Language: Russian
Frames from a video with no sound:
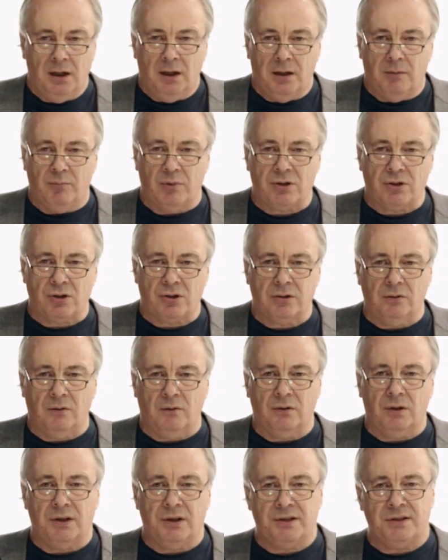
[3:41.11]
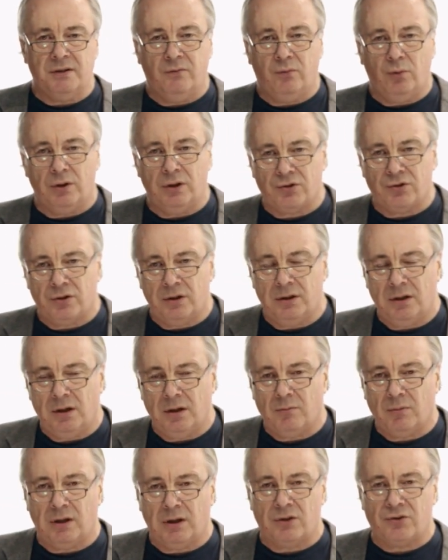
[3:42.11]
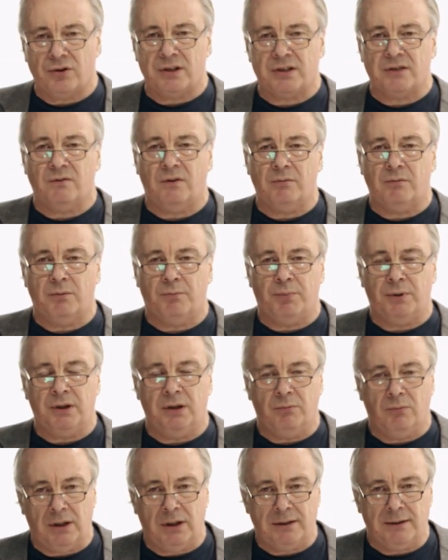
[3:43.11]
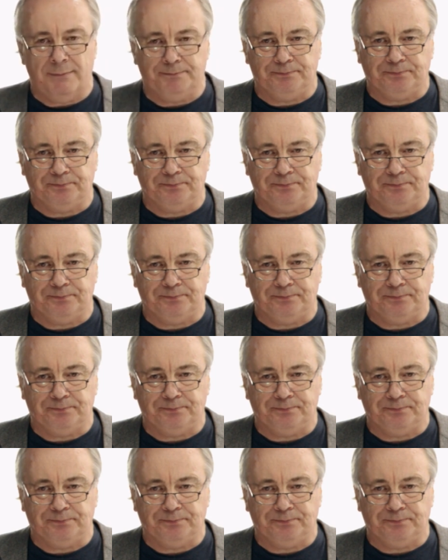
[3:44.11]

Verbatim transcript: Безусловно, на сегодняшний день мы должны с вами понимать,